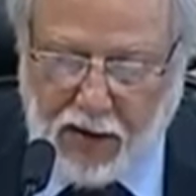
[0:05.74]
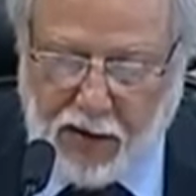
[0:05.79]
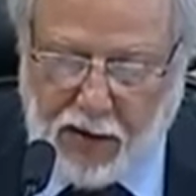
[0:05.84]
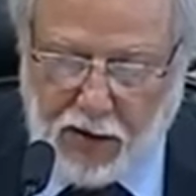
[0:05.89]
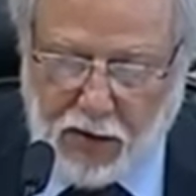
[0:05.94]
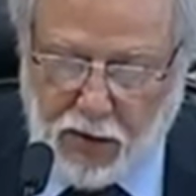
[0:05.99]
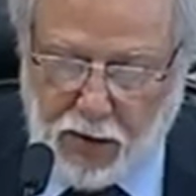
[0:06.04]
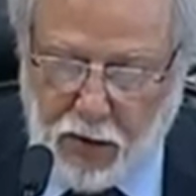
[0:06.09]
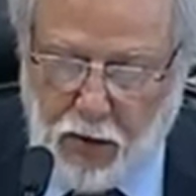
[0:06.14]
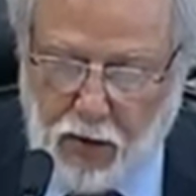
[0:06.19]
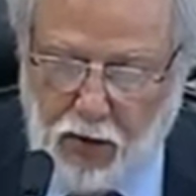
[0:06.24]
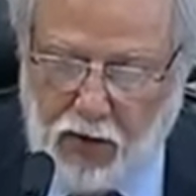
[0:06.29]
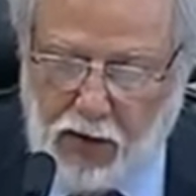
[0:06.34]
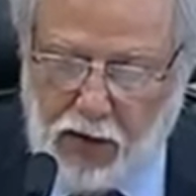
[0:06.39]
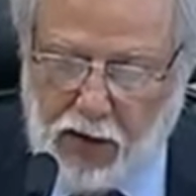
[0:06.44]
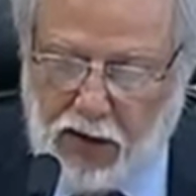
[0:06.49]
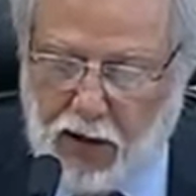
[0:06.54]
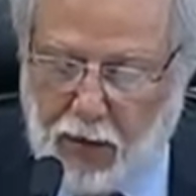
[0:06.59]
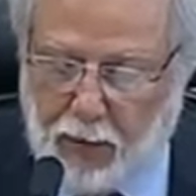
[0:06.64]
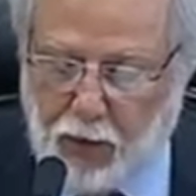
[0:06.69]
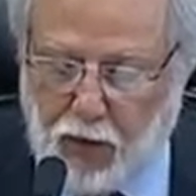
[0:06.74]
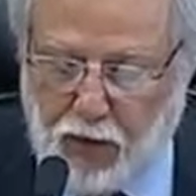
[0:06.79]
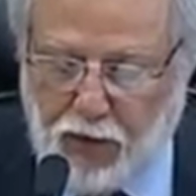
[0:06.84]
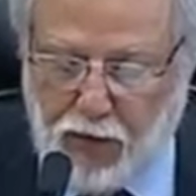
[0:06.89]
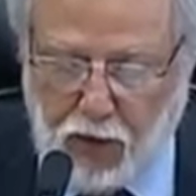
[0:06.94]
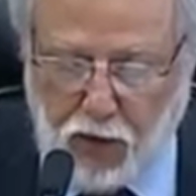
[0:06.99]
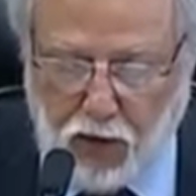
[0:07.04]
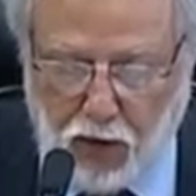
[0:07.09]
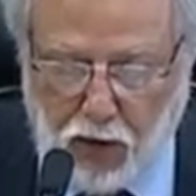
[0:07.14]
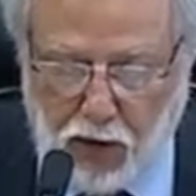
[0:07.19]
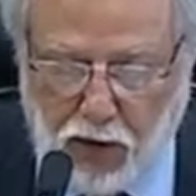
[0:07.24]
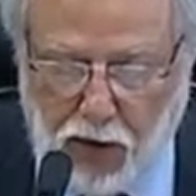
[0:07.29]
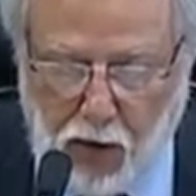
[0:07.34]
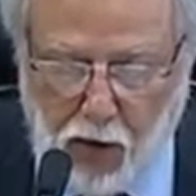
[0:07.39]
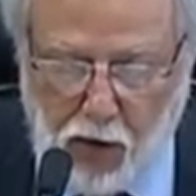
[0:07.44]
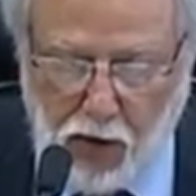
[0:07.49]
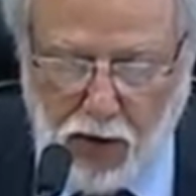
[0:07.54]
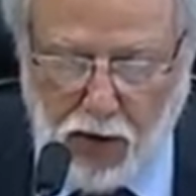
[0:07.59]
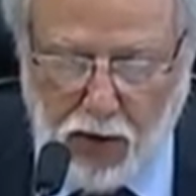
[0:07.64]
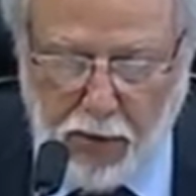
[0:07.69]
da Silva, que é professor da
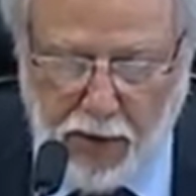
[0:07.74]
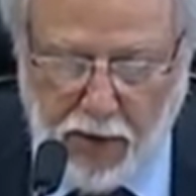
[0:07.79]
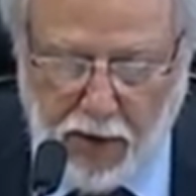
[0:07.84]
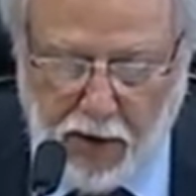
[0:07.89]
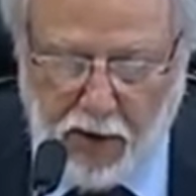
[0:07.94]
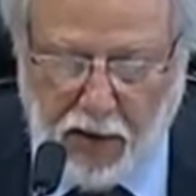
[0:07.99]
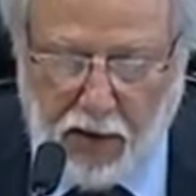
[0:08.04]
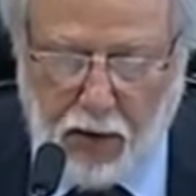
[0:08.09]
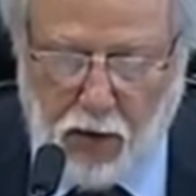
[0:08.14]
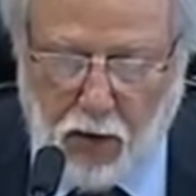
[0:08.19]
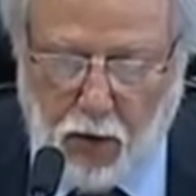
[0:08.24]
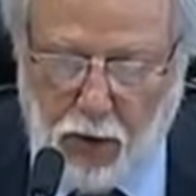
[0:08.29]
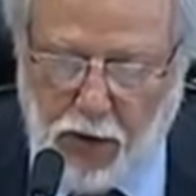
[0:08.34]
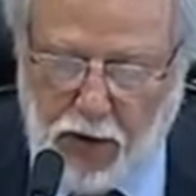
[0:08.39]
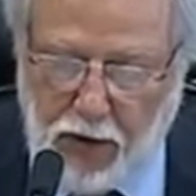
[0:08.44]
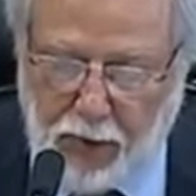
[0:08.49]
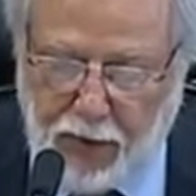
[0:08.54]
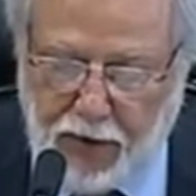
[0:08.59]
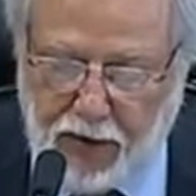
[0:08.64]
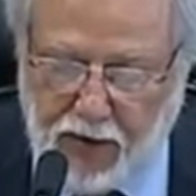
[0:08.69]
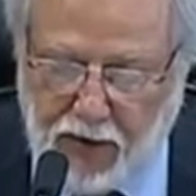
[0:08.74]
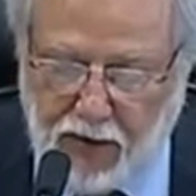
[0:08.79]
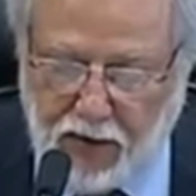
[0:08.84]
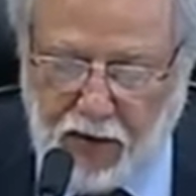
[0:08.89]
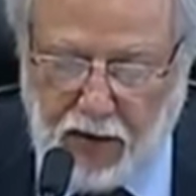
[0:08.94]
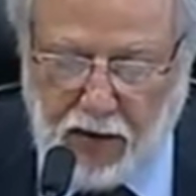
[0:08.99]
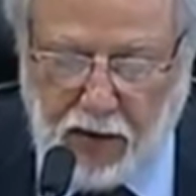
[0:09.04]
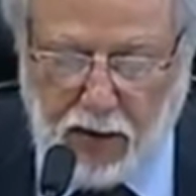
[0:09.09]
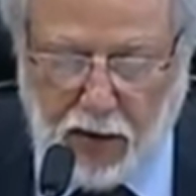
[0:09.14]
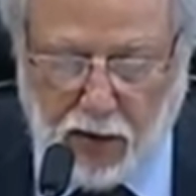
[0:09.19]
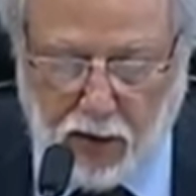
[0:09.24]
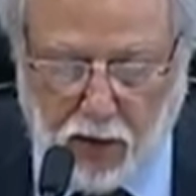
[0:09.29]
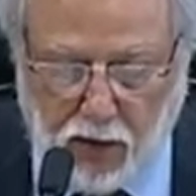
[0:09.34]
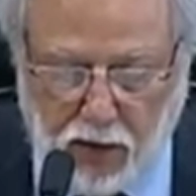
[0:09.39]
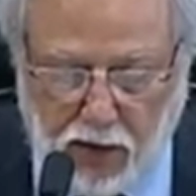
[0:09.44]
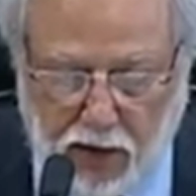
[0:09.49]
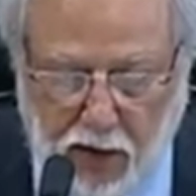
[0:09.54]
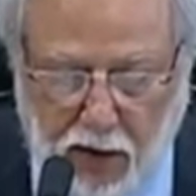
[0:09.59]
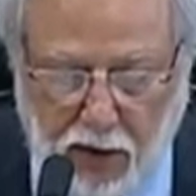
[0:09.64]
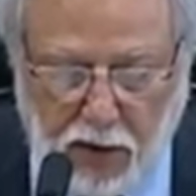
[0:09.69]
UNB, como representante da
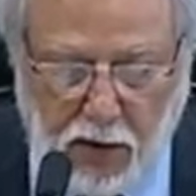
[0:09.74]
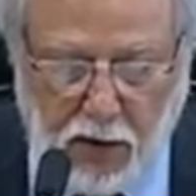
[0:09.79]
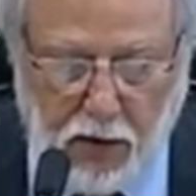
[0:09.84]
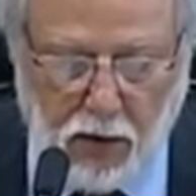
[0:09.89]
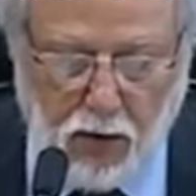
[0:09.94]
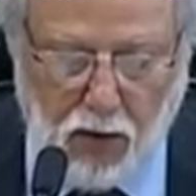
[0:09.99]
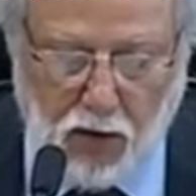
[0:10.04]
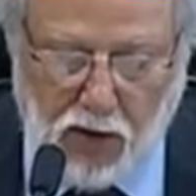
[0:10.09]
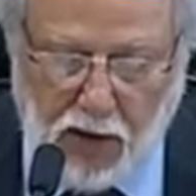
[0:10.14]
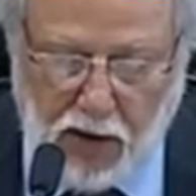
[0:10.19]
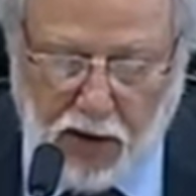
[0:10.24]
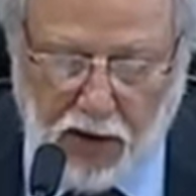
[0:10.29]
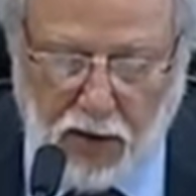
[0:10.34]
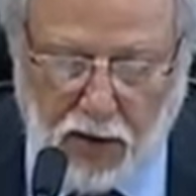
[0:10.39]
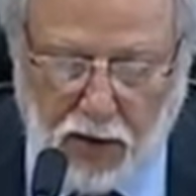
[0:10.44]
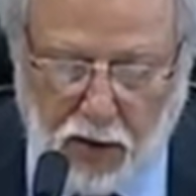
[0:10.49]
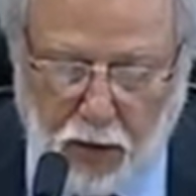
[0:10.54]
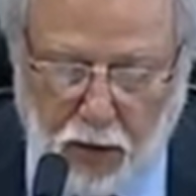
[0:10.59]
Associação do Câncer